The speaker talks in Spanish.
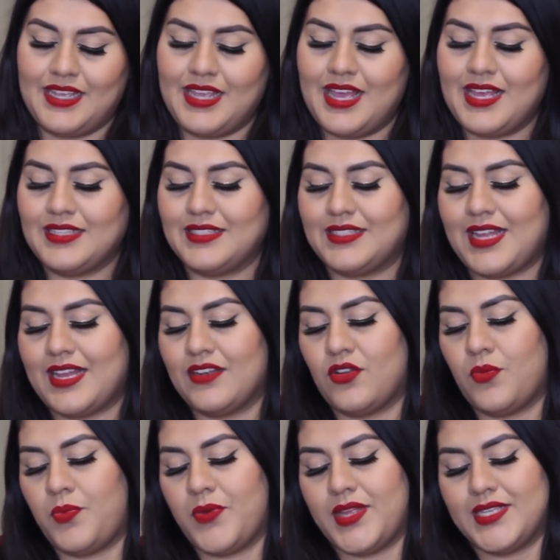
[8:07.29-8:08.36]
Y esta
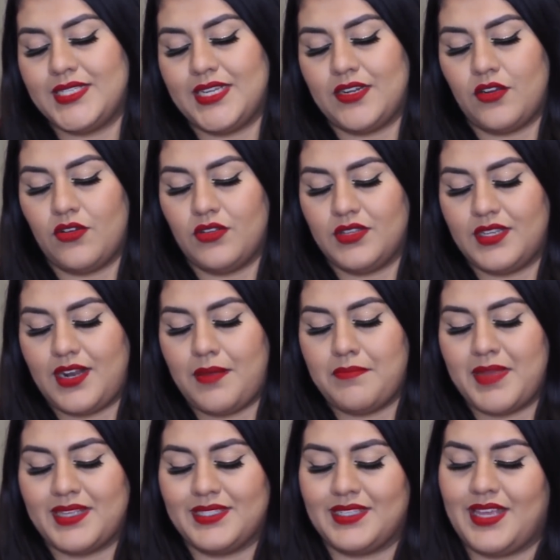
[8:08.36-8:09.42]
no puede ser otra
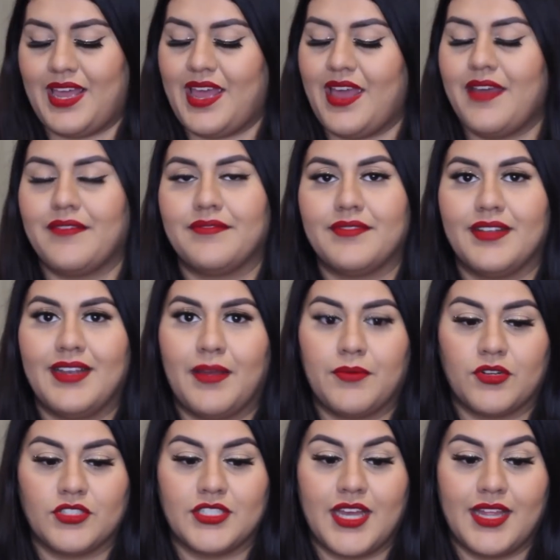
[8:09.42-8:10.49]
más que la
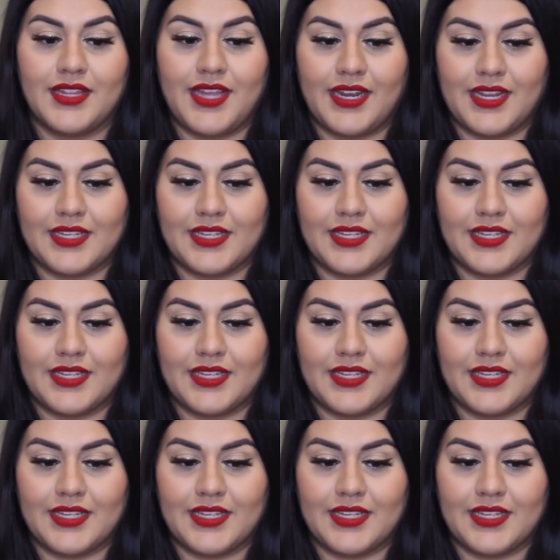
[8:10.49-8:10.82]
brocha de